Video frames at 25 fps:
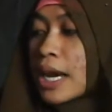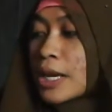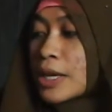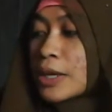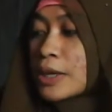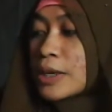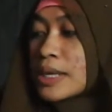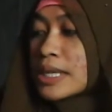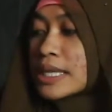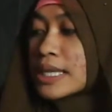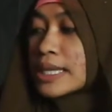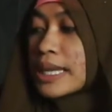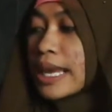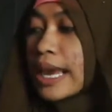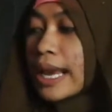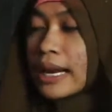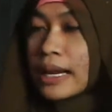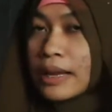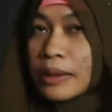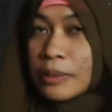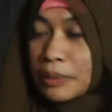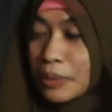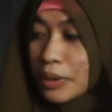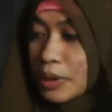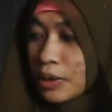
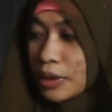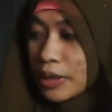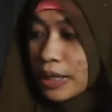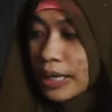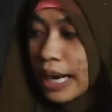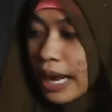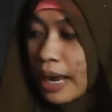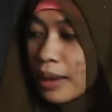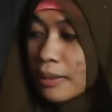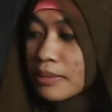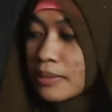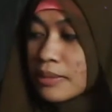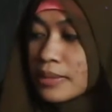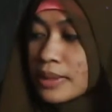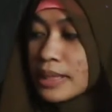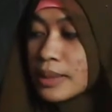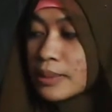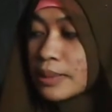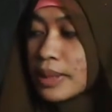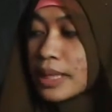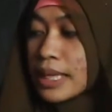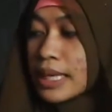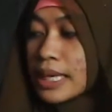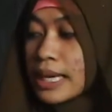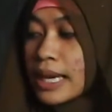uninstalling program
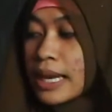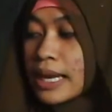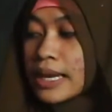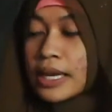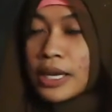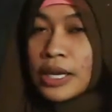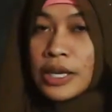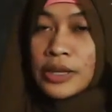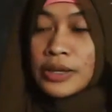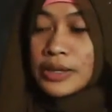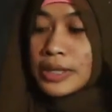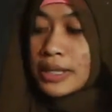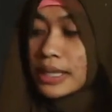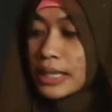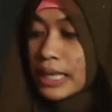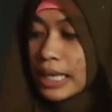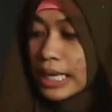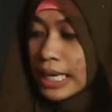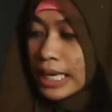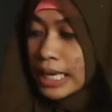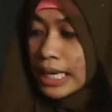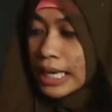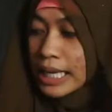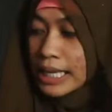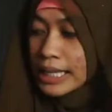seperti cleaning use
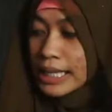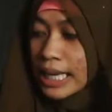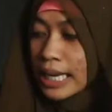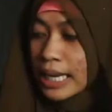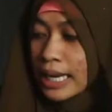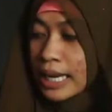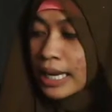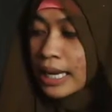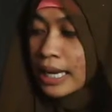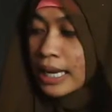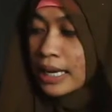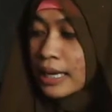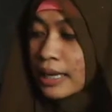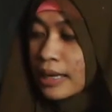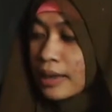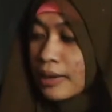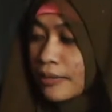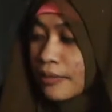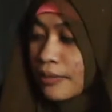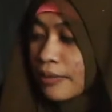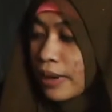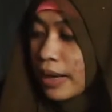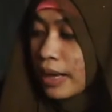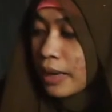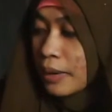disk, ada di
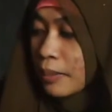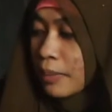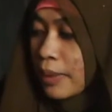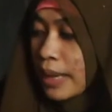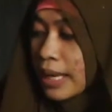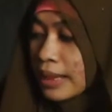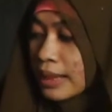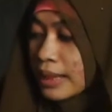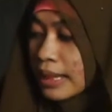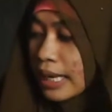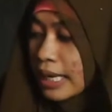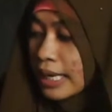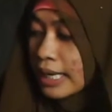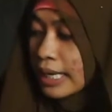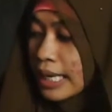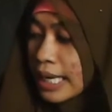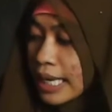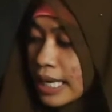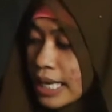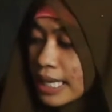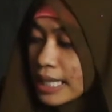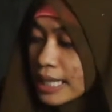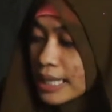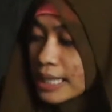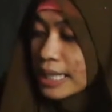fragmenting
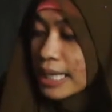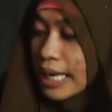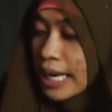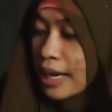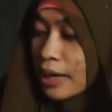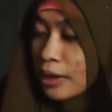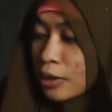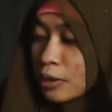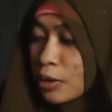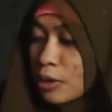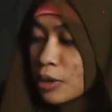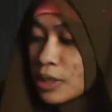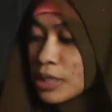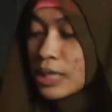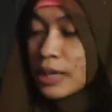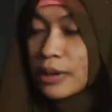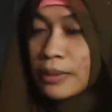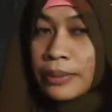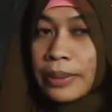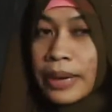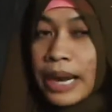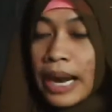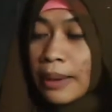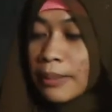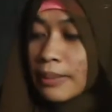disk, diagnosing
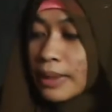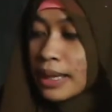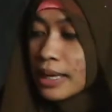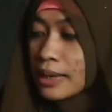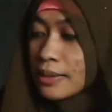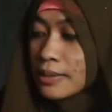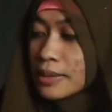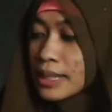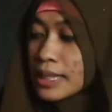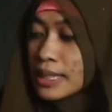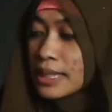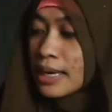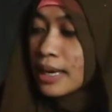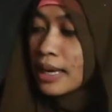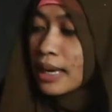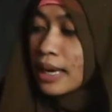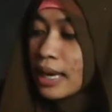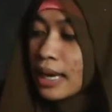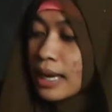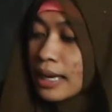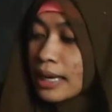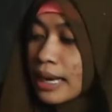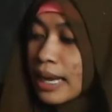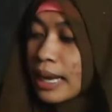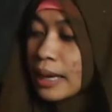problems,
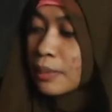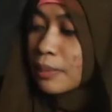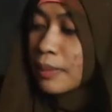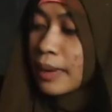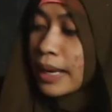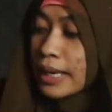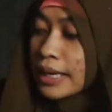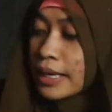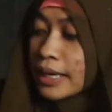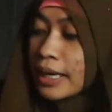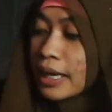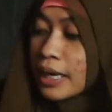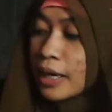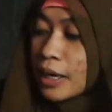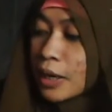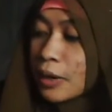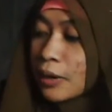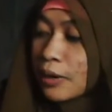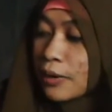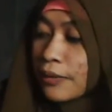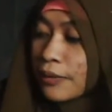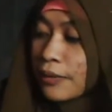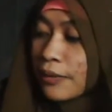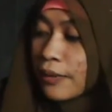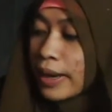dan making
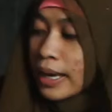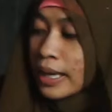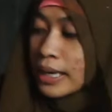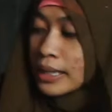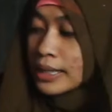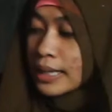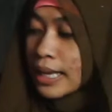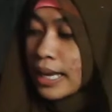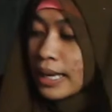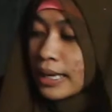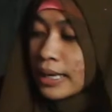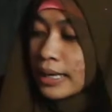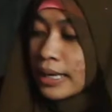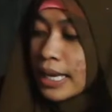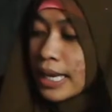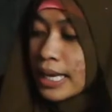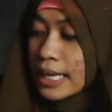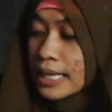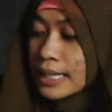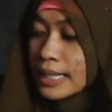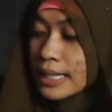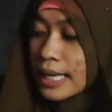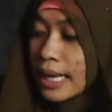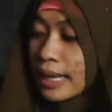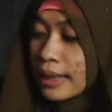of files and disk,
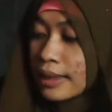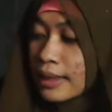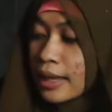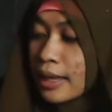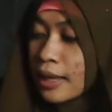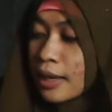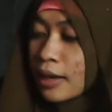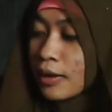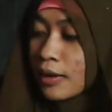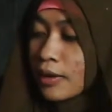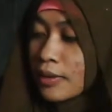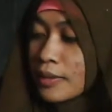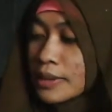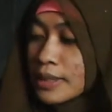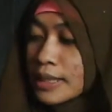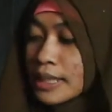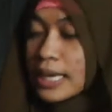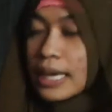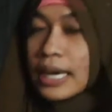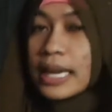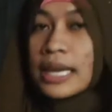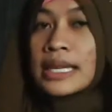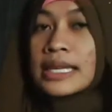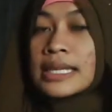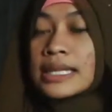setting of
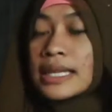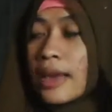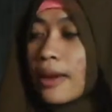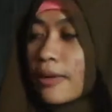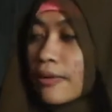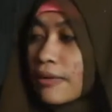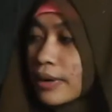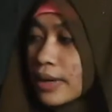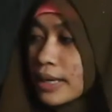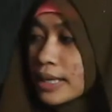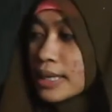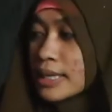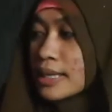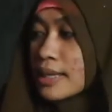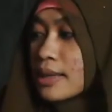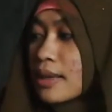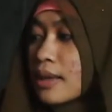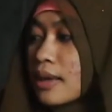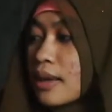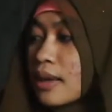screen savers.